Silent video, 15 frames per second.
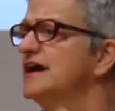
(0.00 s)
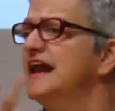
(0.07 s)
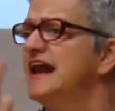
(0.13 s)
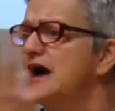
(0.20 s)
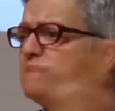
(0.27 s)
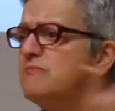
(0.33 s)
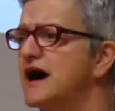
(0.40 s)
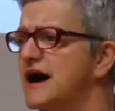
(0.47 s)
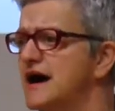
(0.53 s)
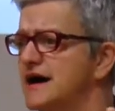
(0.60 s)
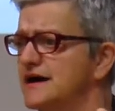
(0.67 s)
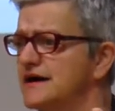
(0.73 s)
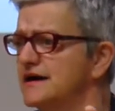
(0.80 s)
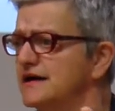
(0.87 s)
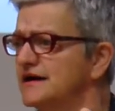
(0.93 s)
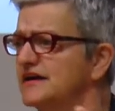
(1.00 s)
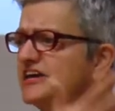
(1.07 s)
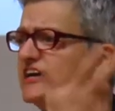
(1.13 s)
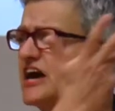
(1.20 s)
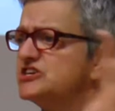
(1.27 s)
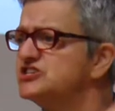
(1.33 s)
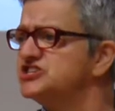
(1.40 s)
là-bas,
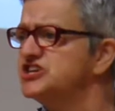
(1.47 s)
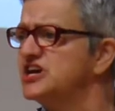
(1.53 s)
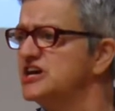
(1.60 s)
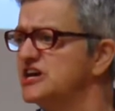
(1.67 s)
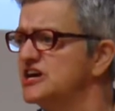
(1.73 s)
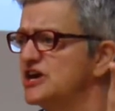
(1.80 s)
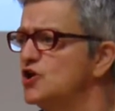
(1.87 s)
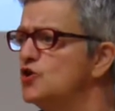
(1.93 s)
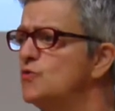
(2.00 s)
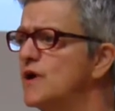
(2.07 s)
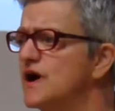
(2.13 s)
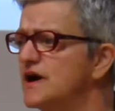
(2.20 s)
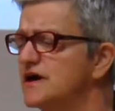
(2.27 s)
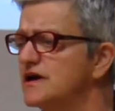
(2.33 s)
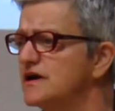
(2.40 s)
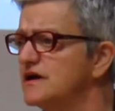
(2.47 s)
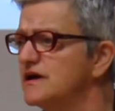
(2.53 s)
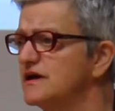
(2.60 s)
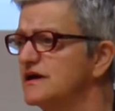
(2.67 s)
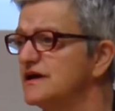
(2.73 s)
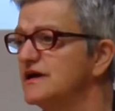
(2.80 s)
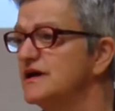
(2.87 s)
caché, loin,
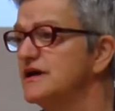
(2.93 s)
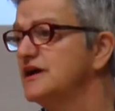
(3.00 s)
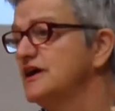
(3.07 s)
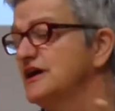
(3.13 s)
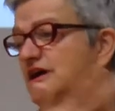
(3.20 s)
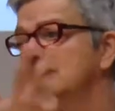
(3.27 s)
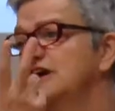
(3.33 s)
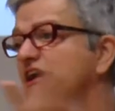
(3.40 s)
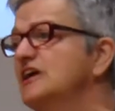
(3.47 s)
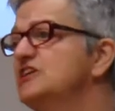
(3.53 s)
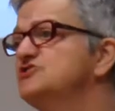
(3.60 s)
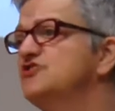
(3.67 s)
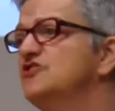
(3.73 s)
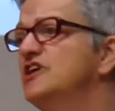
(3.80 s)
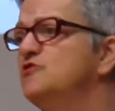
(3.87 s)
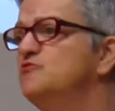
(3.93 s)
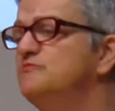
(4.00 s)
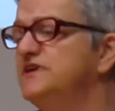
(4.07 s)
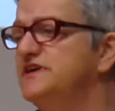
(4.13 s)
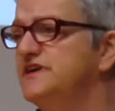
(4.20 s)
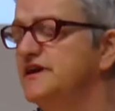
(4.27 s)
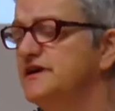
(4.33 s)
et je l'ai
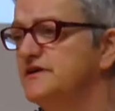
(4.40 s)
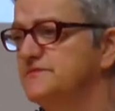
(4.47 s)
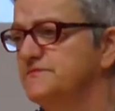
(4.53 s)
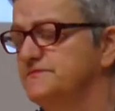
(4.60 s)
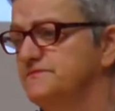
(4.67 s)
oublié.